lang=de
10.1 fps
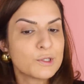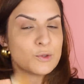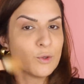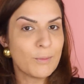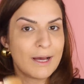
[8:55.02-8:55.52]

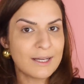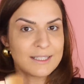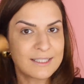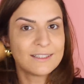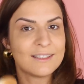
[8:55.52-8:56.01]
so
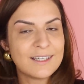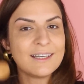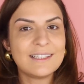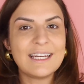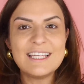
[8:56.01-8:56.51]
macht,
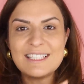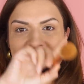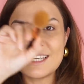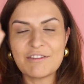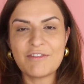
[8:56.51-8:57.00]
dann
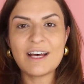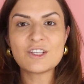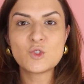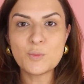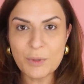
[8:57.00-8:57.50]
ist die
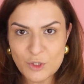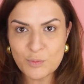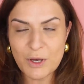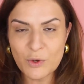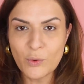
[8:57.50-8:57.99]
Gefahr super,
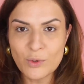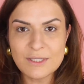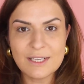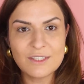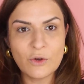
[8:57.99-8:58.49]
super
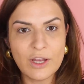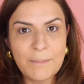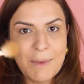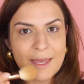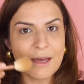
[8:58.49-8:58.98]
groß, dass ihr euer
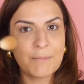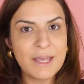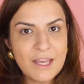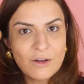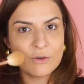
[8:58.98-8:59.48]
Make-up
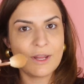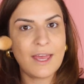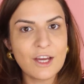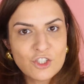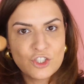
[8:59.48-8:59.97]
hin und
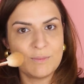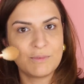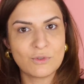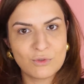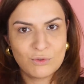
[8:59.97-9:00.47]
her
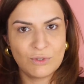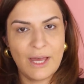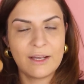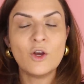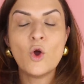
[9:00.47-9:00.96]
schiebt
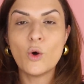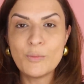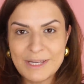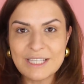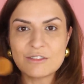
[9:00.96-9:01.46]
sozusagen.
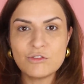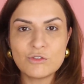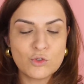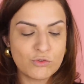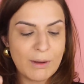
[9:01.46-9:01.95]
Um das
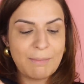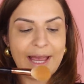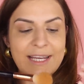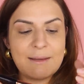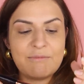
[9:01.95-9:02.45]
zu
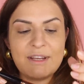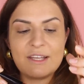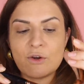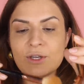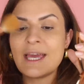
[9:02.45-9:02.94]
vermeiden, empfehle
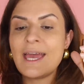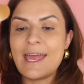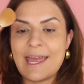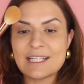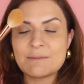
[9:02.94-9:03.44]
ich euch
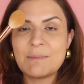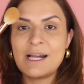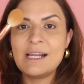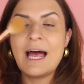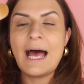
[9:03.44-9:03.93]

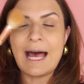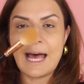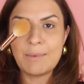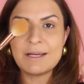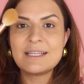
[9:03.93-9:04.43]
erstmal,
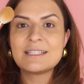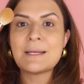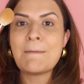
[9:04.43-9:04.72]
arbeitet